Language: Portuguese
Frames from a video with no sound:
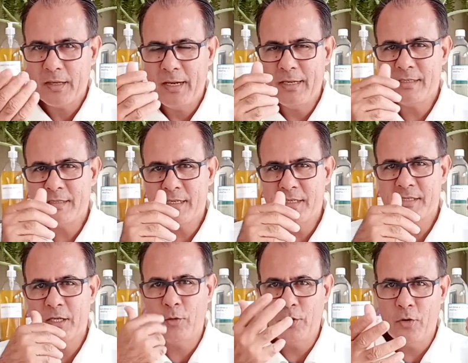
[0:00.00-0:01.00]
a essência
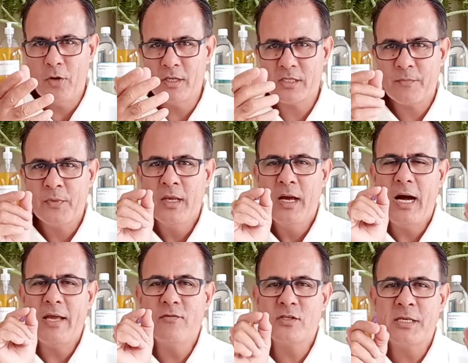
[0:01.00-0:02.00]
é oleosa,
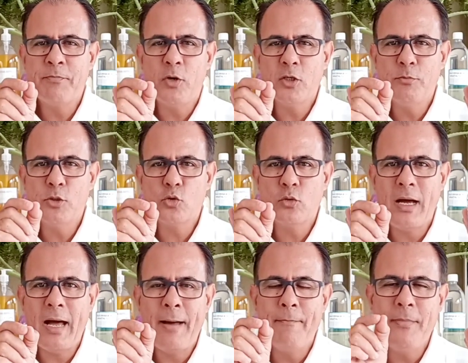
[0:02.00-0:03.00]
Aí você pode
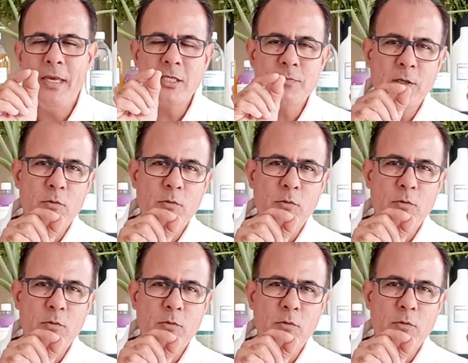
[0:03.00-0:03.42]
misturar a mesma